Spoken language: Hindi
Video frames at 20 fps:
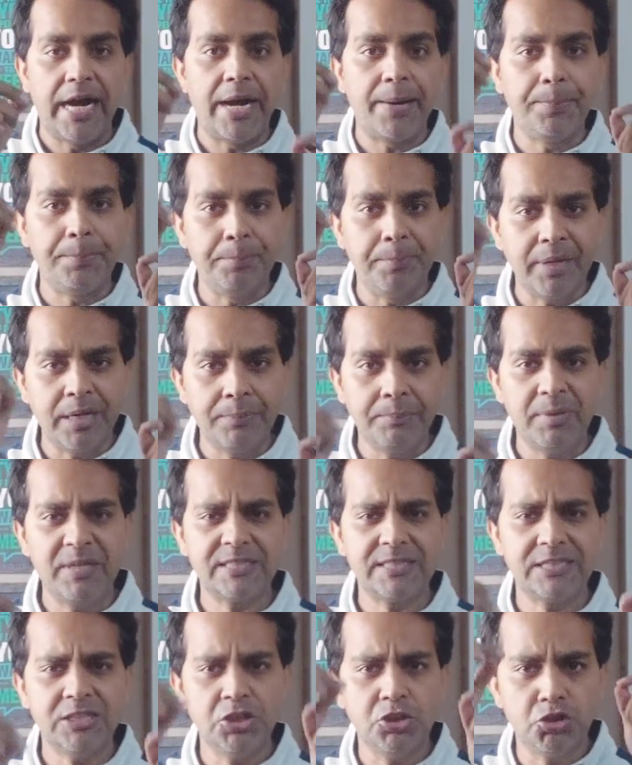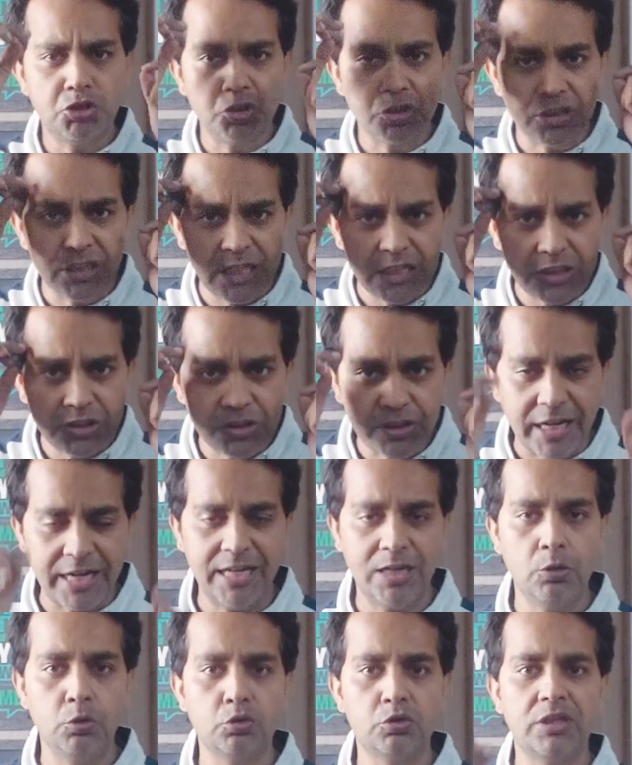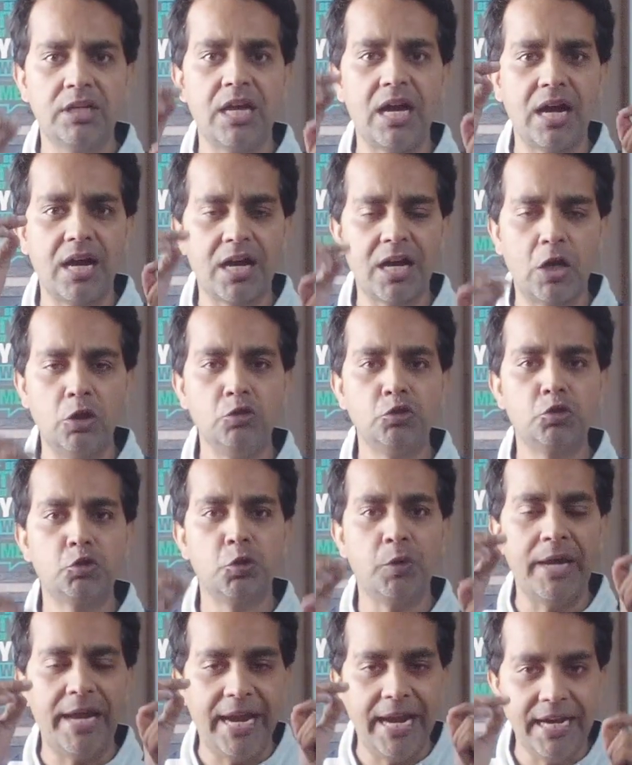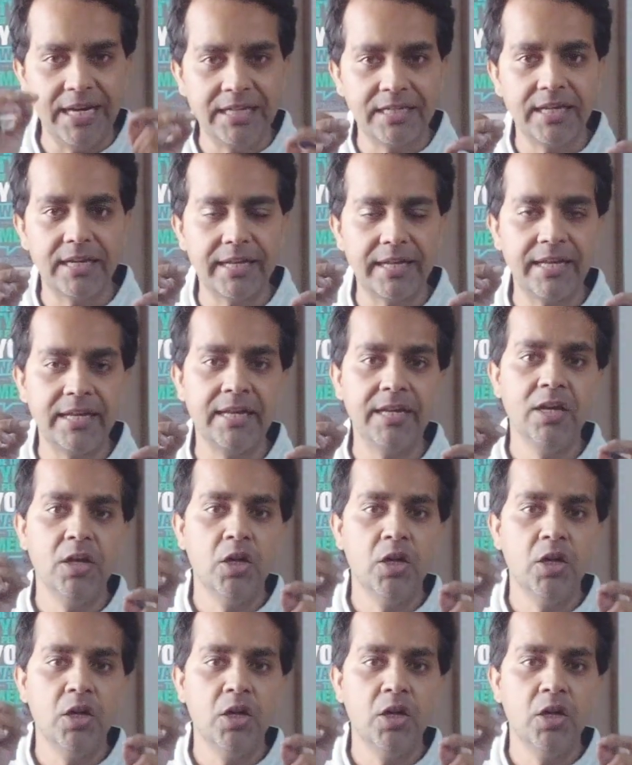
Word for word: आप मन मर्जी जितने चाहे उतने अकाउंट्स को एड करके